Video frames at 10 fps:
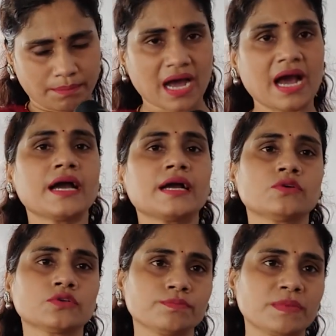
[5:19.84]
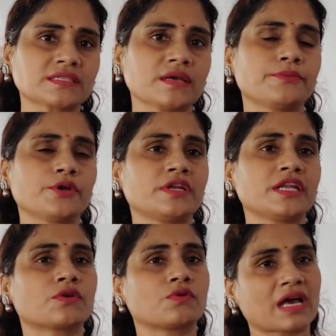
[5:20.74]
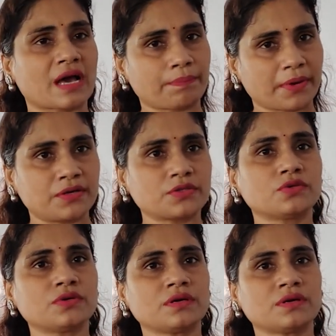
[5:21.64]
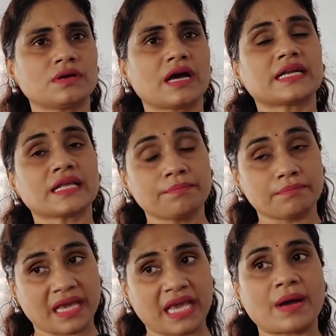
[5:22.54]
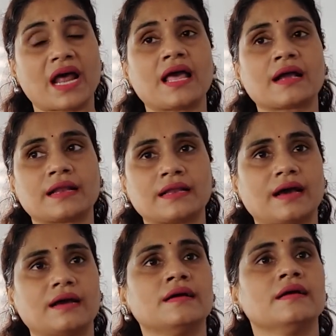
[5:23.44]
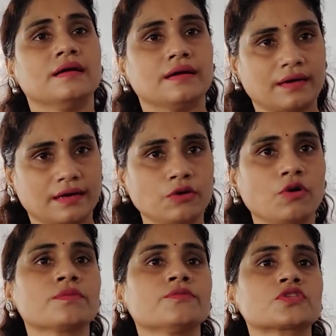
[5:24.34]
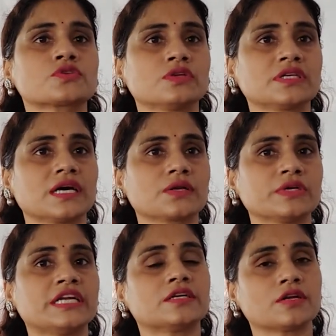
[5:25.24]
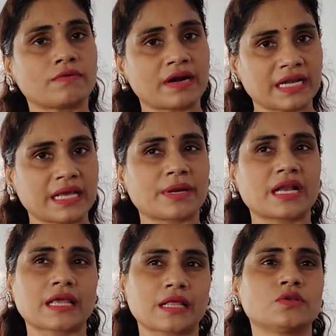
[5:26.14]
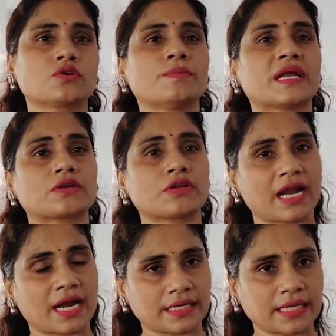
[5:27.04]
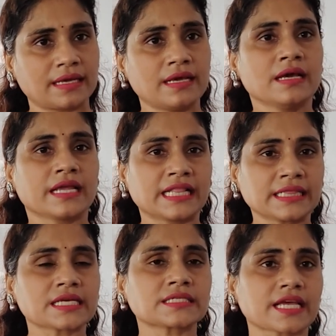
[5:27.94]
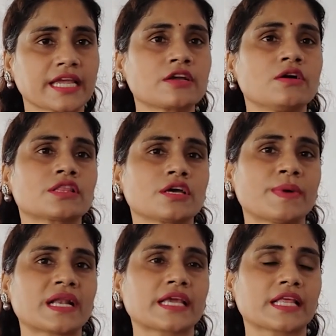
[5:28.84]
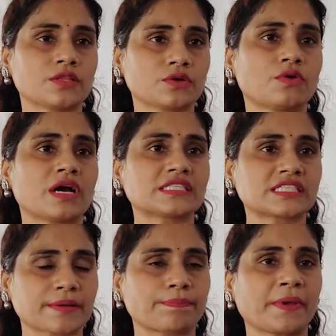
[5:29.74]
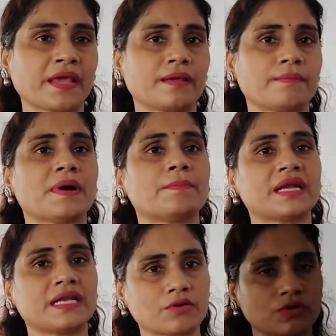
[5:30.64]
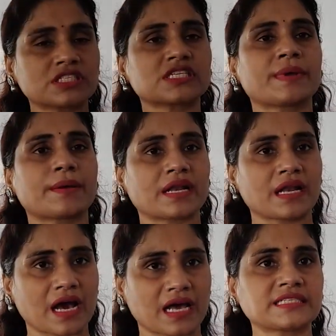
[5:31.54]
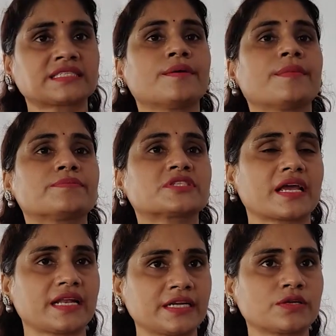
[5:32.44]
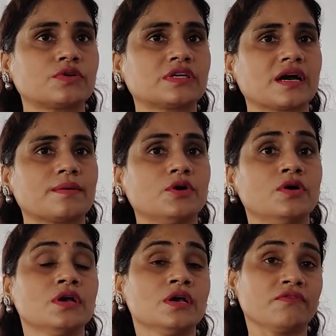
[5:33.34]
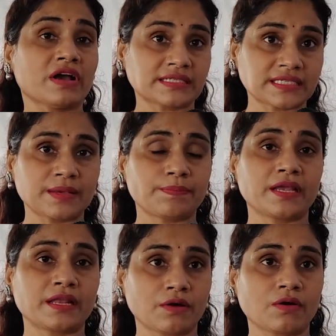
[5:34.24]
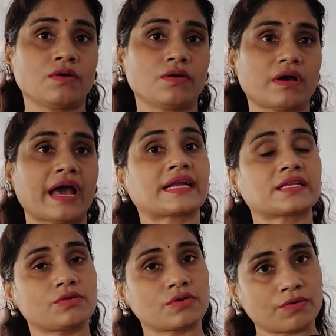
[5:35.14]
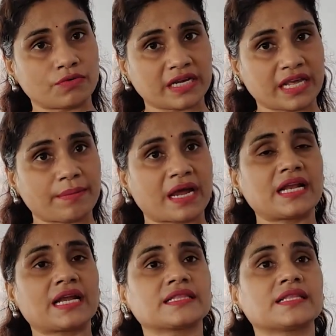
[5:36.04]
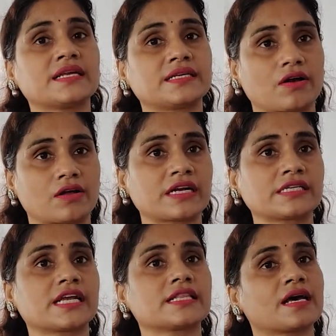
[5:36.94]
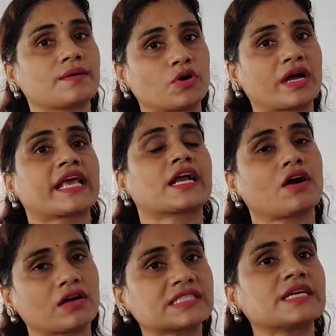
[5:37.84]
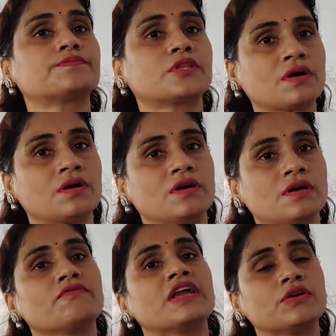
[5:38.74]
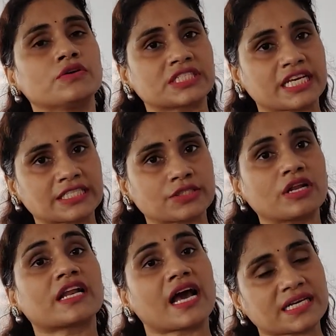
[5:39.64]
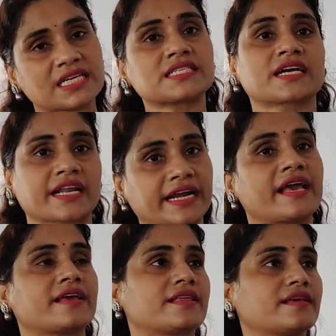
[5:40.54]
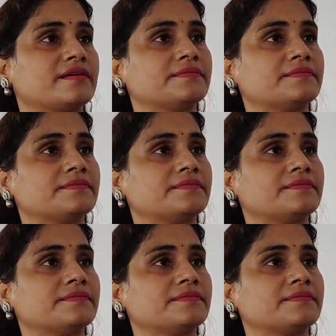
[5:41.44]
మా కుటుంబ సభ్యుల్ని కూడా పెడుతూ అంటే మేము అలాగన్నా నోరు మూసుకుంటారు ఇంట్లో వాళ్ళు ఏమన్నా ఎందుకు మనకు ఇలాంటి ఇంత సైకోల్తో మనకి ఎందుకు అని చెప్పి మమ్మల్ని కొంచెం ఏమన్నా అరిస్తే మేము సైలెంట్గా ఉంటాము వైసీపీలో యాక్టివ్గా ఉండే మహిళలందరినీ టార్గెట్ చేద్దాము అనే కాన్సెప్ట్తో వీళ్ళు చేస్తున్న రాక్షస క్రీడ ఇది